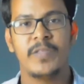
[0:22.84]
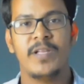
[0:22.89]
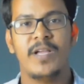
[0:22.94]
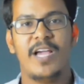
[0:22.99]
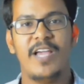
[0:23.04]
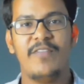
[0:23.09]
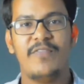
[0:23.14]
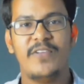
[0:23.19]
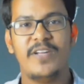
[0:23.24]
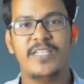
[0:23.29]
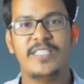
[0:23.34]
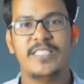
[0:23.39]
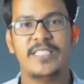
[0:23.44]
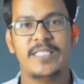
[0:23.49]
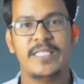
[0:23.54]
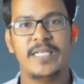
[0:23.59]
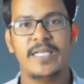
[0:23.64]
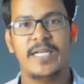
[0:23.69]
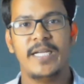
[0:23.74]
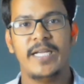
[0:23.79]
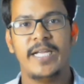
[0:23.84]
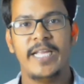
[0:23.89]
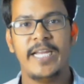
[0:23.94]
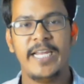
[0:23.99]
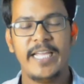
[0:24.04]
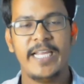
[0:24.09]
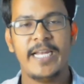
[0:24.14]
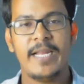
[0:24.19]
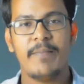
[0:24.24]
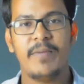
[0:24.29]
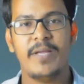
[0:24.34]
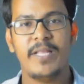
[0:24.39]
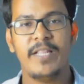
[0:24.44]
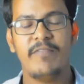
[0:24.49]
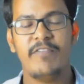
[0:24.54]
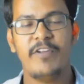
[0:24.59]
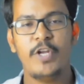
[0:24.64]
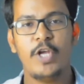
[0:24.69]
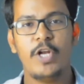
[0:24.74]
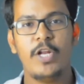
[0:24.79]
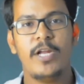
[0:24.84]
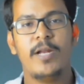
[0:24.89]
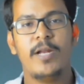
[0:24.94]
ஹாய் ஃப்ரெண்ட்ஸ் இன்னைக்கு நம்ம இந்த வீடியோவில்